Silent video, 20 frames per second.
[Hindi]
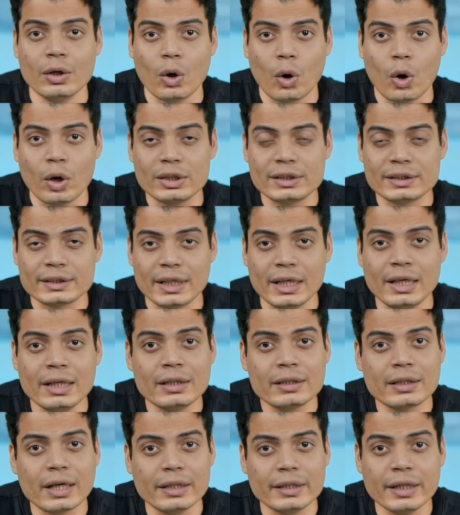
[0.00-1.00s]
और स्किल
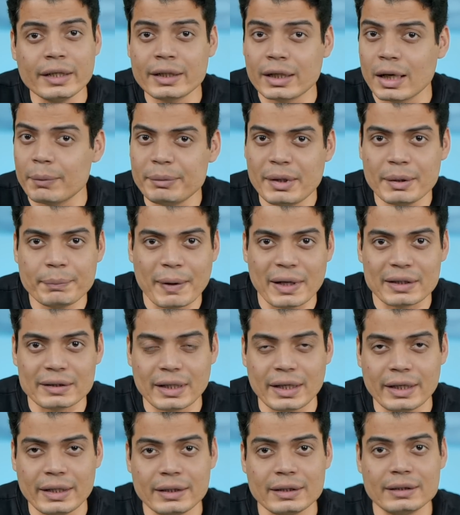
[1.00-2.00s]
करियर कब दे
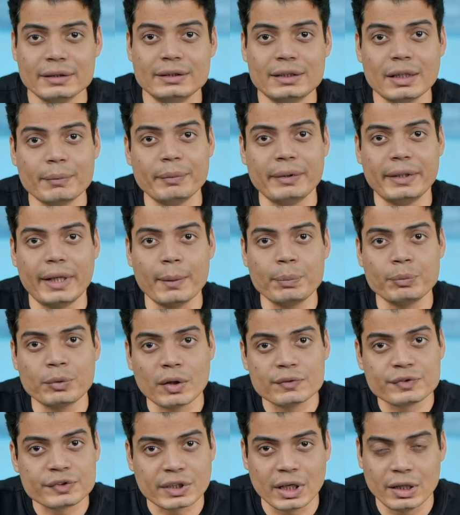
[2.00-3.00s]
पाता है जब डेप्थ
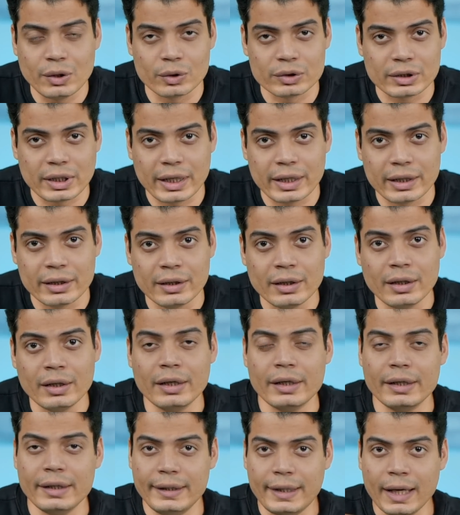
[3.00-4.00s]
ऑफ स्किल होता है
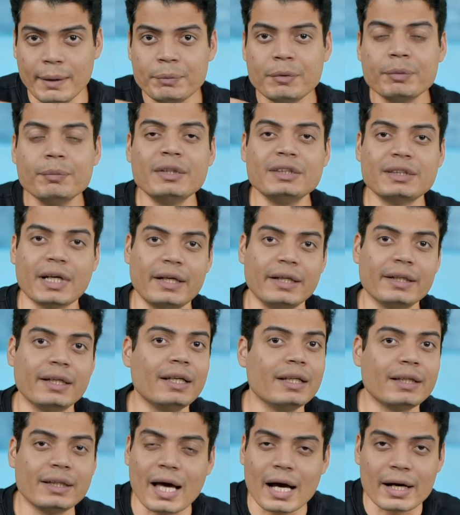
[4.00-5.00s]
डेप्थ में जाने के
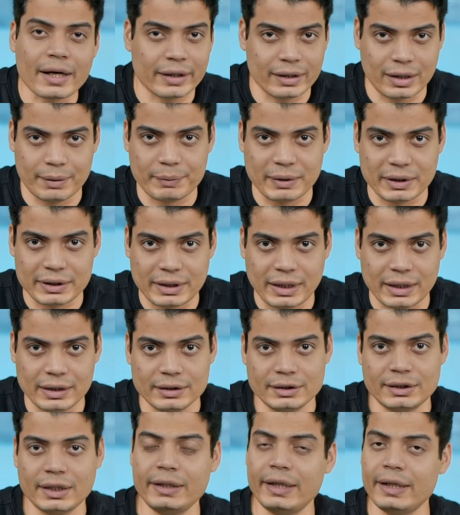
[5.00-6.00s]
लिए क्या करना पड़ता है
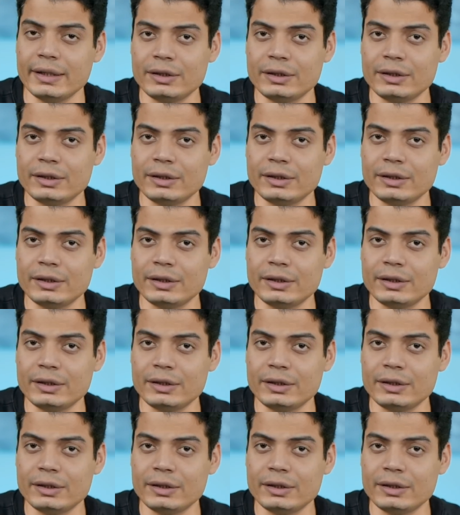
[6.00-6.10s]
चलिए